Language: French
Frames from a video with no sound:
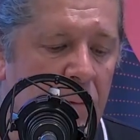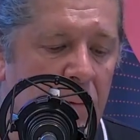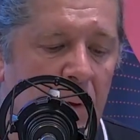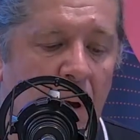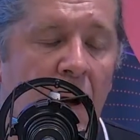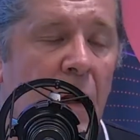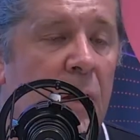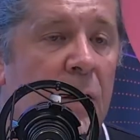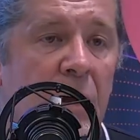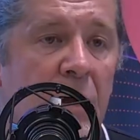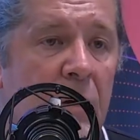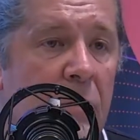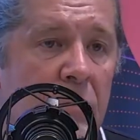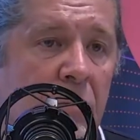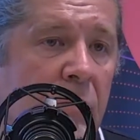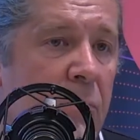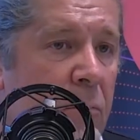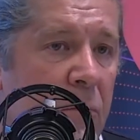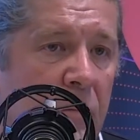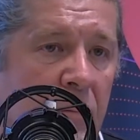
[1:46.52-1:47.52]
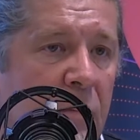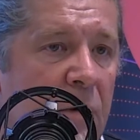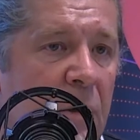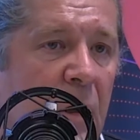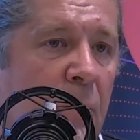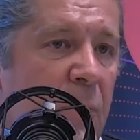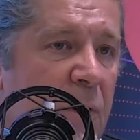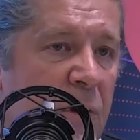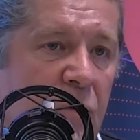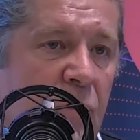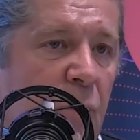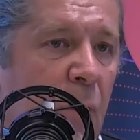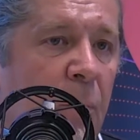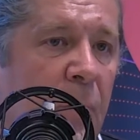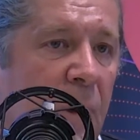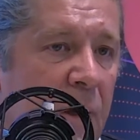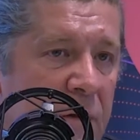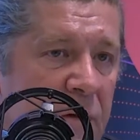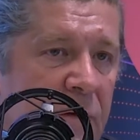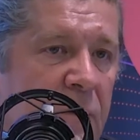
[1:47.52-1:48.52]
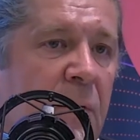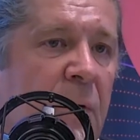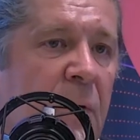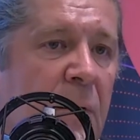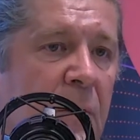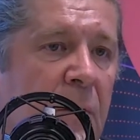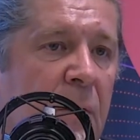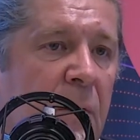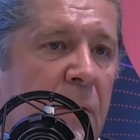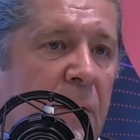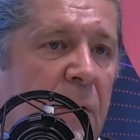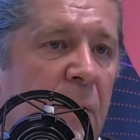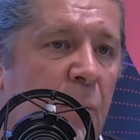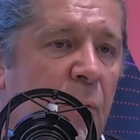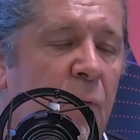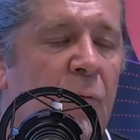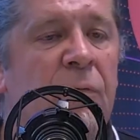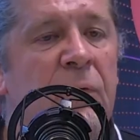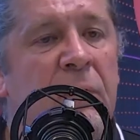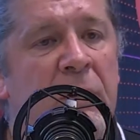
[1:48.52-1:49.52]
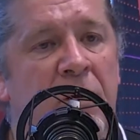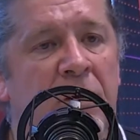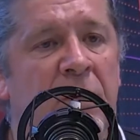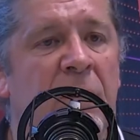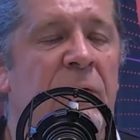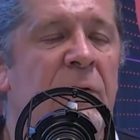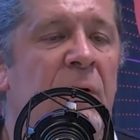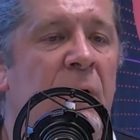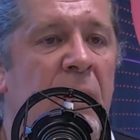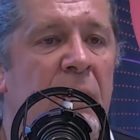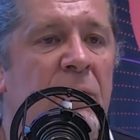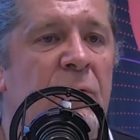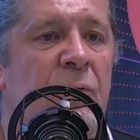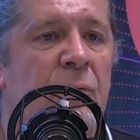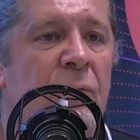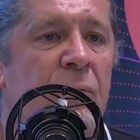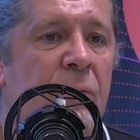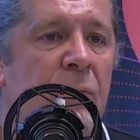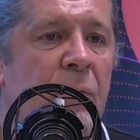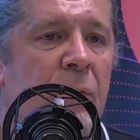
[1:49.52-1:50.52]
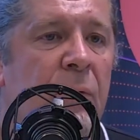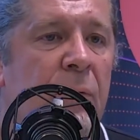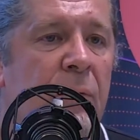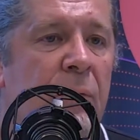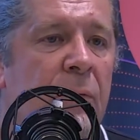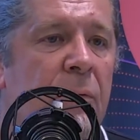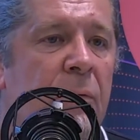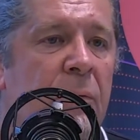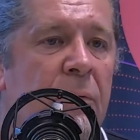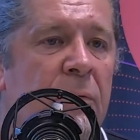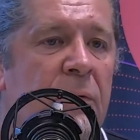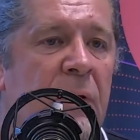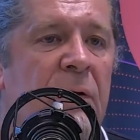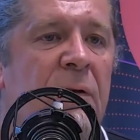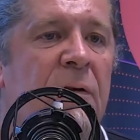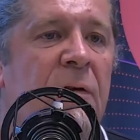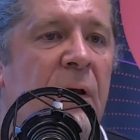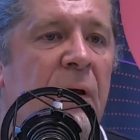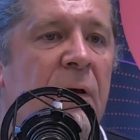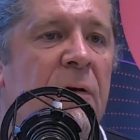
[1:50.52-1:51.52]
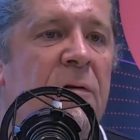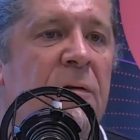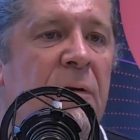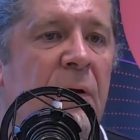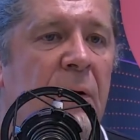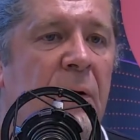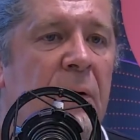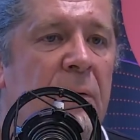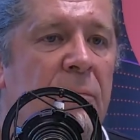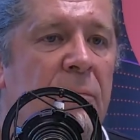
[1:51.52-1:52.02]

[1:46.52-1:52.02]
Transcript: à l'année, qui habitent sur place, qui profitent des installations sanitaires, etc.